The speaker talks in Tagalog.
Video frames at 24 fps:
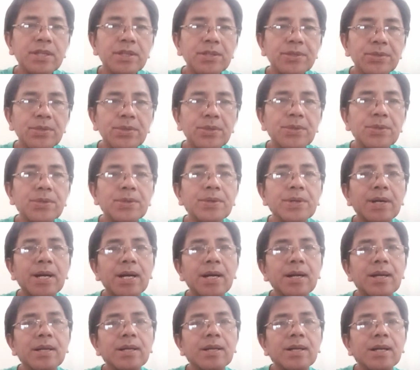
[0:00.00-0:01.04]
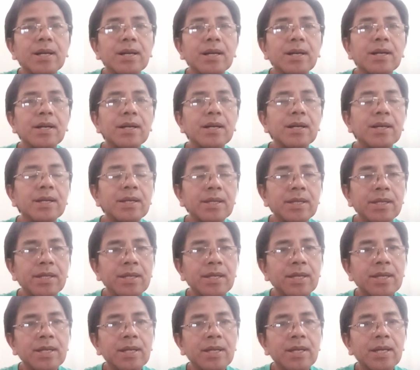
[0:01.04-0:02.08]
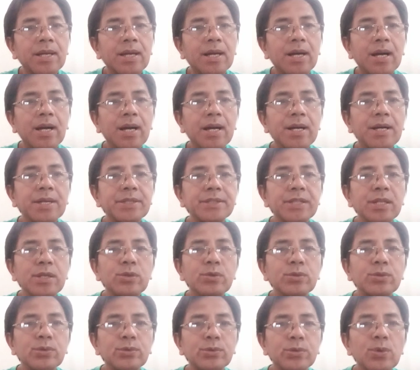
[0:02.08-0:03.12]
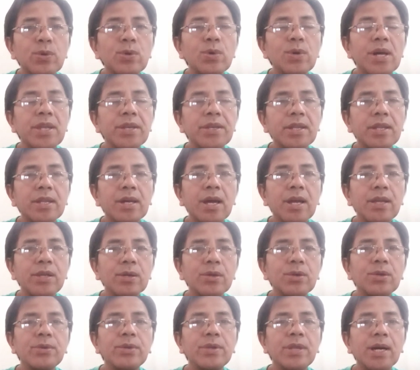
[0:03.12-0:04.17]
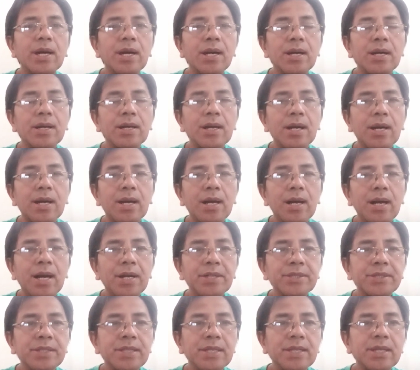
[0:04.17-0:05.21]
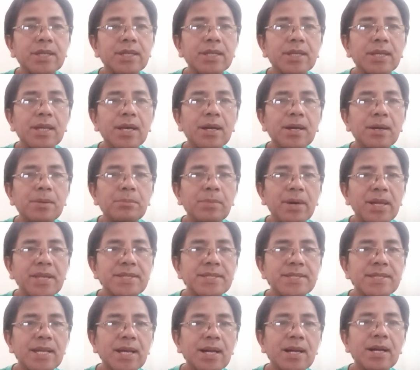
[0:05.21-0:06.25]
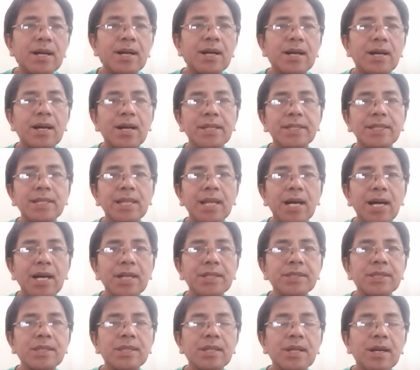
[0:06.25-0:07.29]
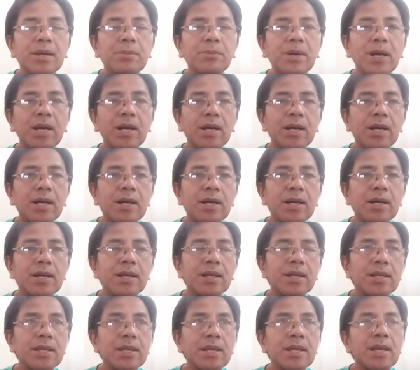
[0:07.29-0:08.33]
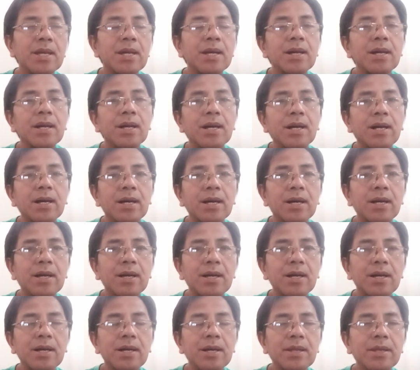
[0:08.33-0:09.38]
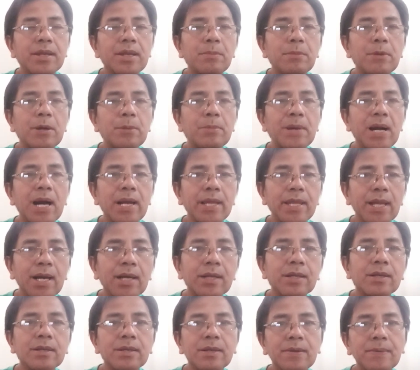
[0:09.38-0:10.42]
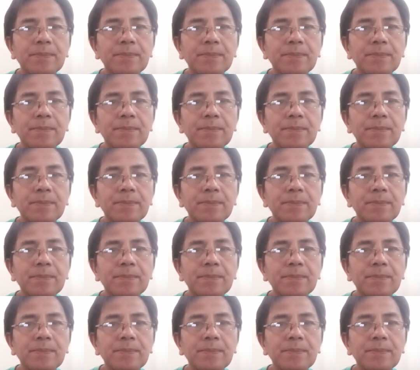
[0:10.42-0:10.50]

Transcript: ito ang uh, uh, tinututukan na ngayon ng uh, ating uh, bansa at lahat ng mga uh, namamahayag